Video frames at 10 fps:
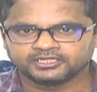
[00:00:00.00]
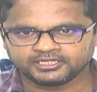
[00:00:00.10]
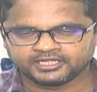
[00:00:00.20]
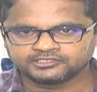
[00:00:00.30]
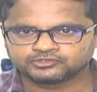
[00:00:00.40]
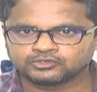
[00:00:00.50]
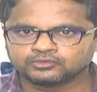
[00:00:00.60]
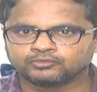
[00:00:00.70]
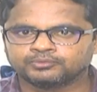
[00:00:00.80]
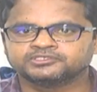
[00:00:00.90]
ఈ కేసులను
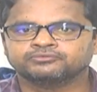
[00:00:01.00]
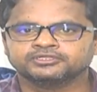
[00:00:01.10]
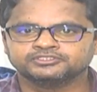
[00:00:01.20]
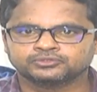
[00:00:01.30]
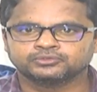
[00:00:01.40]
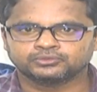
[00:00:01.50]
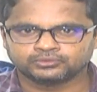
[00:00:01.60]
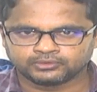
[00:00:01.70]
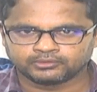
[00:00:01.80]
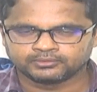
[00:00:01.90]
ఉపసంహరించుకుంటూ
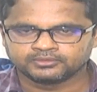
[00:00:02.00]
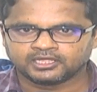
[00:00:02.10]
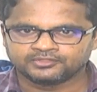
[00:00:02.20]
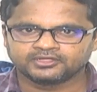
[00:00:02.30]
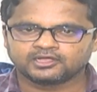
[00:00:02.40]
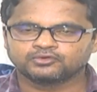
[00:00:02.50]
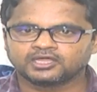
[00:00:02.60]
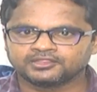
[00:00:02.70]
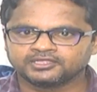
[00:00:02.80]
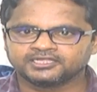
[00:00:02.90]
ఉంటాం అంతేకాకుండా
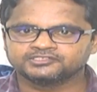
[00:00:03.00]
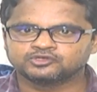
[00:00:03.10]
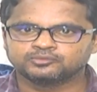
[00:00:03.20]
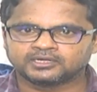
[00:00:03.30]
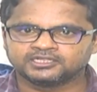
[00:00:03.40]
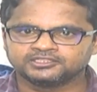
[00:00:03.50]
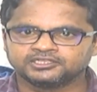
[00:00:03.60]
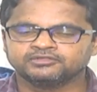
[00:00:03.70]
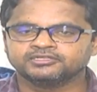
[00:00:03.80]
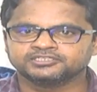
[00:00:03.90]
అదే కేసులను మళ్ళీ
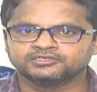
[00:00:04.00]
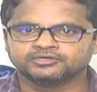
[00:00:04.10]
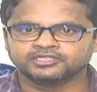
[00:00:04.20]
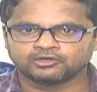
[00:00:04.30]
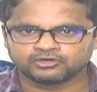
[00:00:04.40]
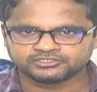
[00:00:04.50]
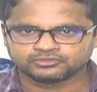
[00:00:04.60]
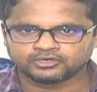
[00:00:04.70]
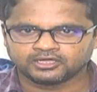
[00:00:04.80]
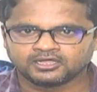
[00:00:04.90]
తిరిగి వేసేటువంటి అవకాశం
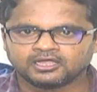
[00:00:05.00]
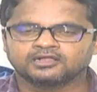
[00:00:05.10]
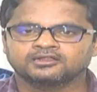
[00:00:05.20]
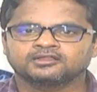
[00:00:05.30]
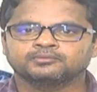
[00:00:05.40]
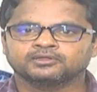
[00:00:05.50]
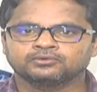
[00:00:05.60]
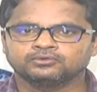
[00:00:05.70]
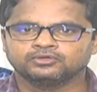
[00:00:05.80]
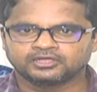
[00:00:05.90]
కూడా అక్కడక్కడ
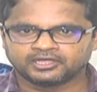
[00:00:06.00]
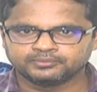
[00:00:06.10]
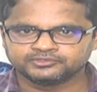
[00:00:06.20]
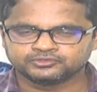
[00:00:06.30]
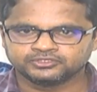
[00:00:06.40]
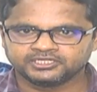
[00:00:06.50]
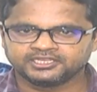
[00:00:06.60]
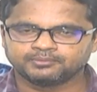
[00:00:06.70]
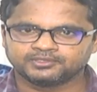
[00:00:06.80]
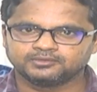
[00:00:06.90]
మనకు కనిపిస్తుంది ఈ
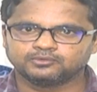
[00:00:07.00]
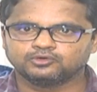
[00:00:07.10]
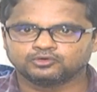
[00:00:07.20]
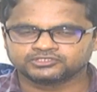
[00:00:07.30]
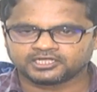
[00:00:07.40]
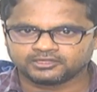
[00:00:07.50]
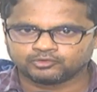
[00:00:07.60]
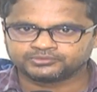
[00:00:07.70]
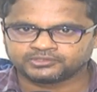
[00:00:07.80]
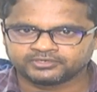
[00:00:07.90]
నేపథ్యంలో ఒకసారి
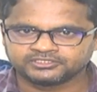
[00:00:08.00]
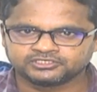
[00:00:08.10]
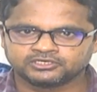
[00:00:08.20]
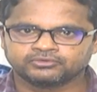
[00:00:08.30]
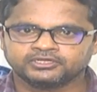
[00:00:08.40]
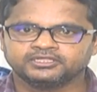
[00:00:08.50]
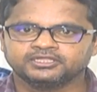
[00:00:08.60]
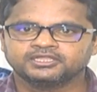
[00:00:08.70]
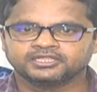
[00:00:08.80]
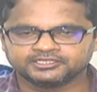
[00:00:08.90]
ఉపసంహరించినటువంటి
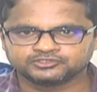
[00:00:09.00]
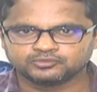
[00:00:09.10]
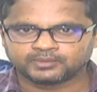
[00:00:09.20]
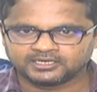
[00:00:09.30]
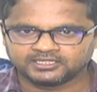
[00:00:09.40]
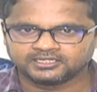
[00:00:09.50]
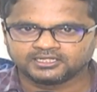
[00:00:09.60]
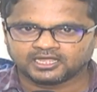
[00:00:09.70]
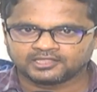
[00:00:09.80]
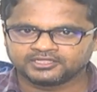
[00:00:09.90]
కేసును మళ్ళీ
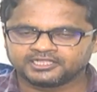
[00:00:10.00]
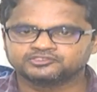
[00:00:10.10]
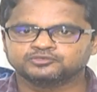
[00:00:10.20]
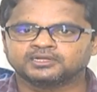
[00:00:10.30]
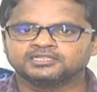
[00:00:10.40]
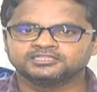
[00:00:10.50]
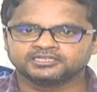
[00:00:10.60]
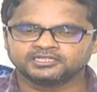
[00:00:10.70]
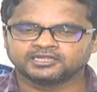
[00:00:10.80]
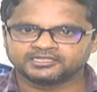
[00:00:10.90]
అదే కేసును మళ్ళీ
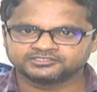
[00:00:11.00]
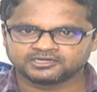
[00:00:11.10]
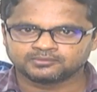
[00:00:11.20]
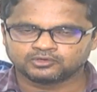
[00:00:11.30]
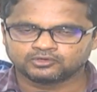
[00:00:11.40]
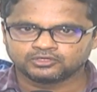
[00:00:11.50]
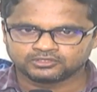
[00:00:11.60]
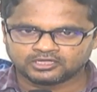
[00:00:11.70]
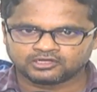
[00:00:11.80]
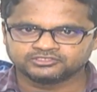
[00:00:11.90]
తిరిగి న్యాయస్థానంలో
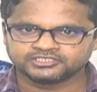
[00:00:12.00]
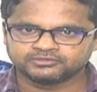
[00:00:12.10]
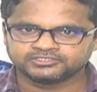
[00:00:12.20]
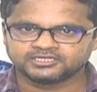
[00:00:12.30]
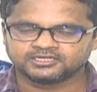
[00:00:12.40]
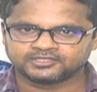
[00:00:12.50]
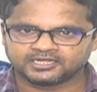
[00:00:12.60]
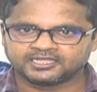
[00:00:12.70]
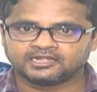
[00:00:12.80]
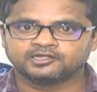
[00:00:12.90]
దాఖలు చేయవచ్చా
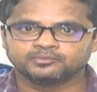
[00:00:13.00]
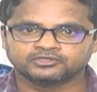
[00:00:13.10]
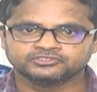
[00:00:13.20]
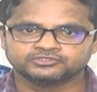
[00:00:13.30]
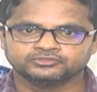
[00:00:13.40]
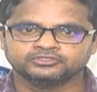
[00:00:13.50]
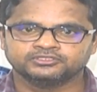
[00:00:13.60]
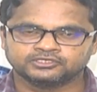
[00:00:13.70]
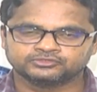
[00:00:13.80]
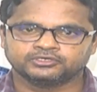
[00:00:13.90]
దానికి ఎలాంటి ప్రాసెస్ ఉంటుంది
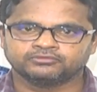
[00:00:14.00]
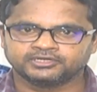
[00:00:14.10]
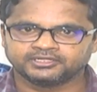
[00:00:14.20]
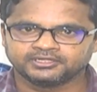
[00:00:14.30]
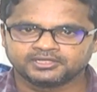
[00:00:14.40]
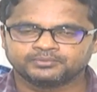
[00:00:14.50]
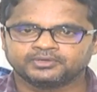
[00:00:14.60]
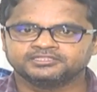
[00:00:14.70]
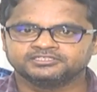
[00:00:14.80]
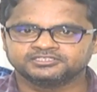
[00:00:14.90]
తెలుసుకునేటువంటి
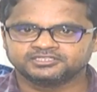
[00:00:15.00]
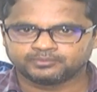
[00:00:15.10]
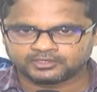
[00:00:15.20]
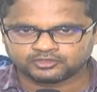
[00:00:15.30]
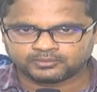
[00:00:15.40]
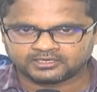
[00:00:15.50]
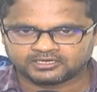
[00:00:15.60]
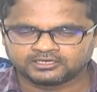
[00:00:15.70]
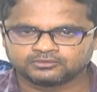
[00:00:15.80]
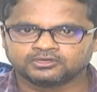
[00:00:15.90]
ప్రయత్నం చేద్దాం మనతో
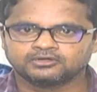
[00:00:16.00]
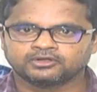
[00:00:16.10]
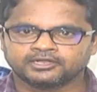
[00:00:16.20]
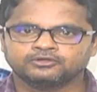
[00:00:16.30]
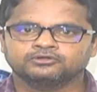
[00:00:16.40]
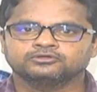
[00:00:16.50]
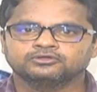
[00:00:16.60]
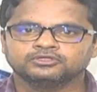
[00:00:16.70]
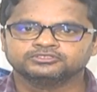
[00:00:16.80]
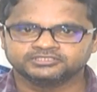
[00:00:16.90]
మాట్లాడడానికి ఉన్నారు హైకోర్టు
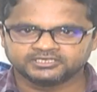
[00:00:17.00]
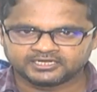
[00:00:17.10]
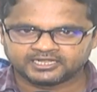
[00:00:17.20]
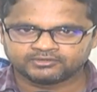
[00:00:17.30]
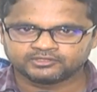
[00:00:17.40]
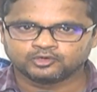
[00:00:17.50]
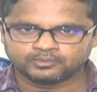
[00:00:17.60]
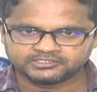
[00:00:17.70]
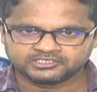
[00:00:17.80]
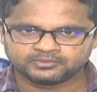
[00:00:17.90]
సీనియర్ న్యాయవాది
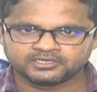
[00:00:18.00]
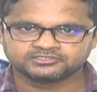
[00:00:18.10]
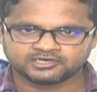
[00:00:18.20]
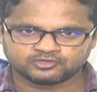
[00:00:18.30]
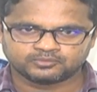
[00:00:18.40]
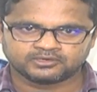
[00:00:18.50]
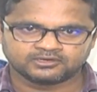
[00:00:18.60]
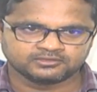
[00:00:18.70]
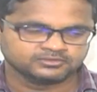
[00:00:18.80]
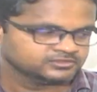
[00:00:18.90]
గోపాల్ శర్మ గారు సార్తో
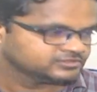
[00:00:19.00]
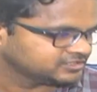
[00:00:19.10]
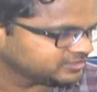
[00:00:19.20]
మాట్లాడదాం సార్